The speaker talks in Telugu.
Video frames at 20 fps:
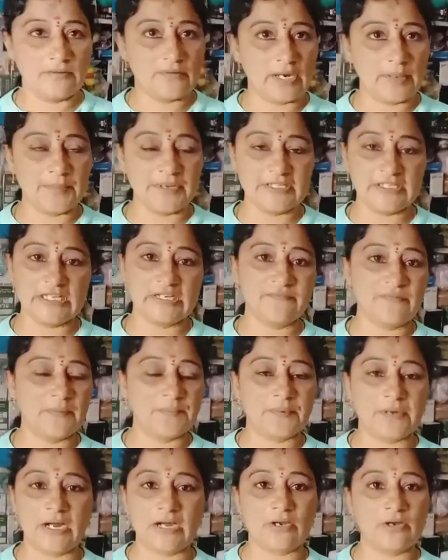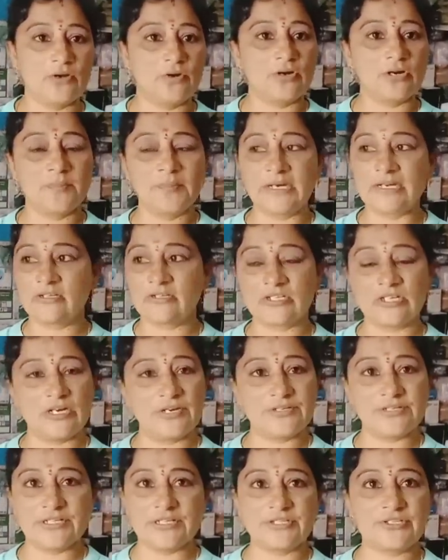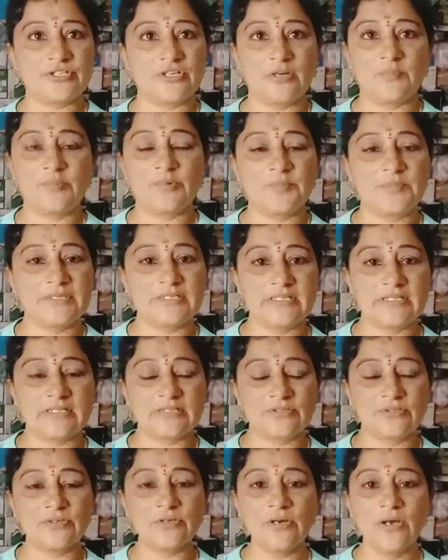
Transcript: అమెజాన్ ఫ్లిప్కార్ట్లో కూడా మనం స్టార్ట్ చేస్తున్నాము బిజినెస్